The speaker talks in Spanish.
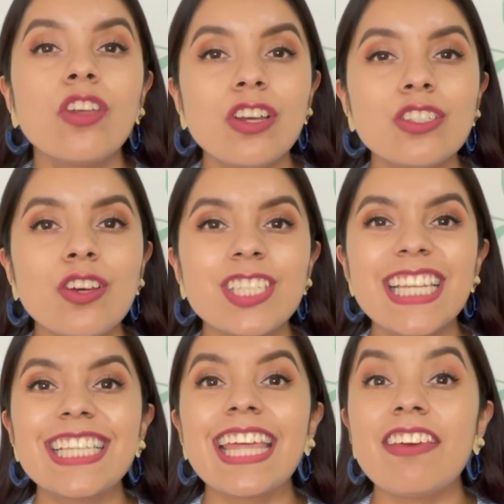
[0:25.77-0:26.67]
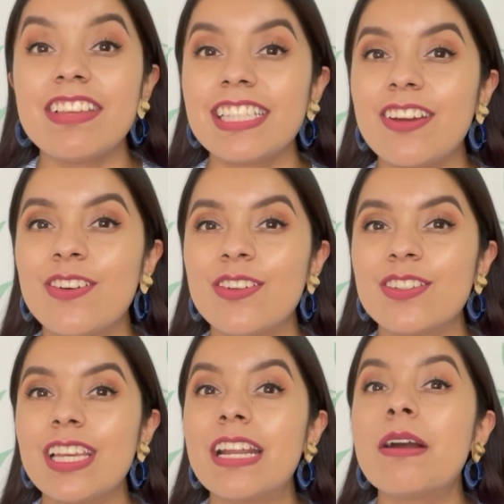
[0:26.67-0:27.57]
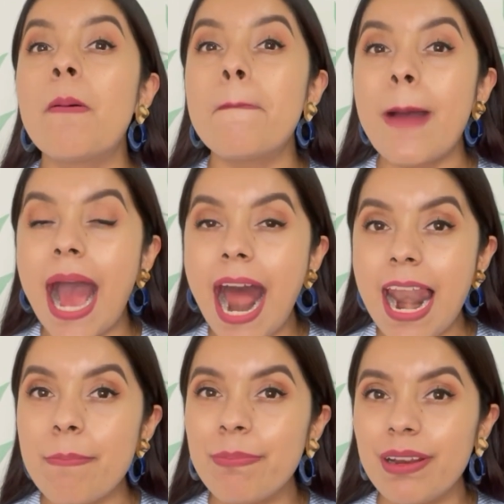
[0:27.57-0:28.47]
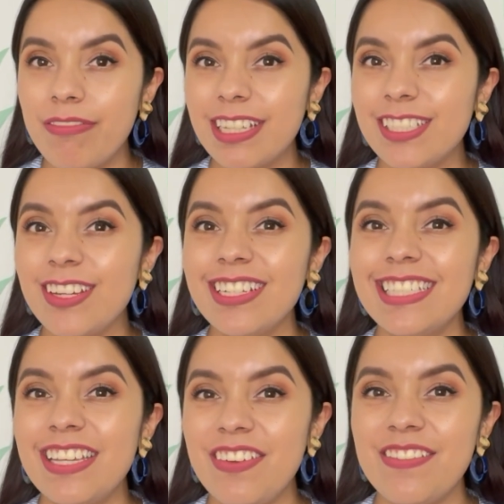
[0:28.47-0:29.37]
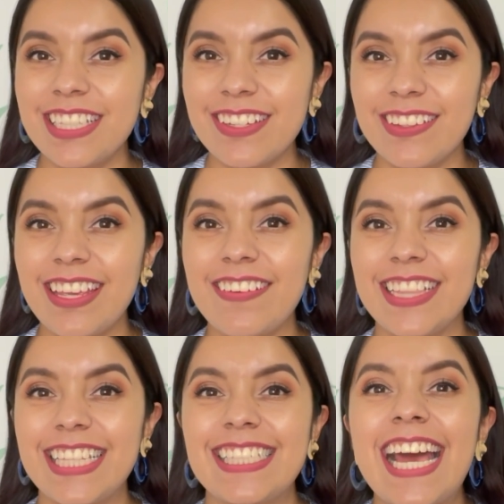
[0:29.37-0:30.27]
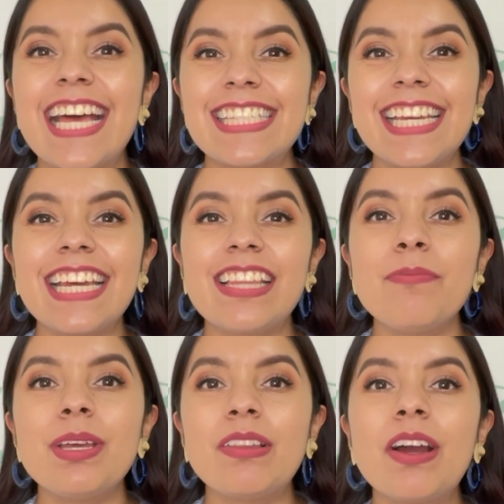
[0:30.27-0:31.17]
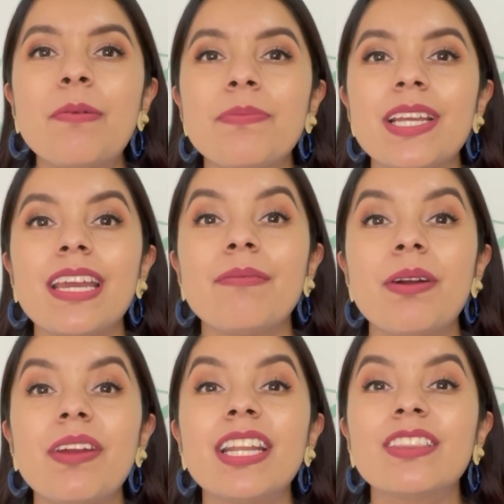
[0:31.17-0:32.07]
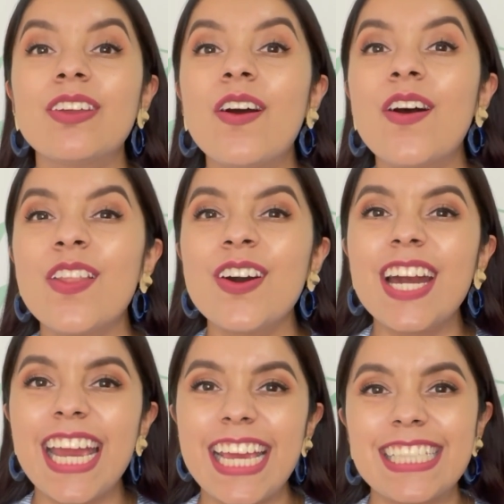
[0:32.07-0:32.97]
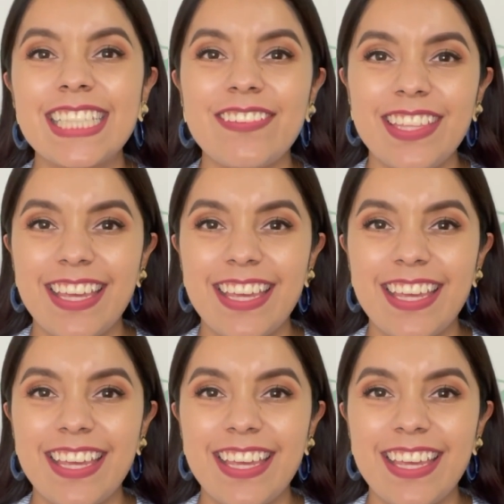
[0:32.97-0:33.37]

Dos cosas que debes de conocer a la perfección si vives con diabetes. Así que te invito a acompañarme a ver todo este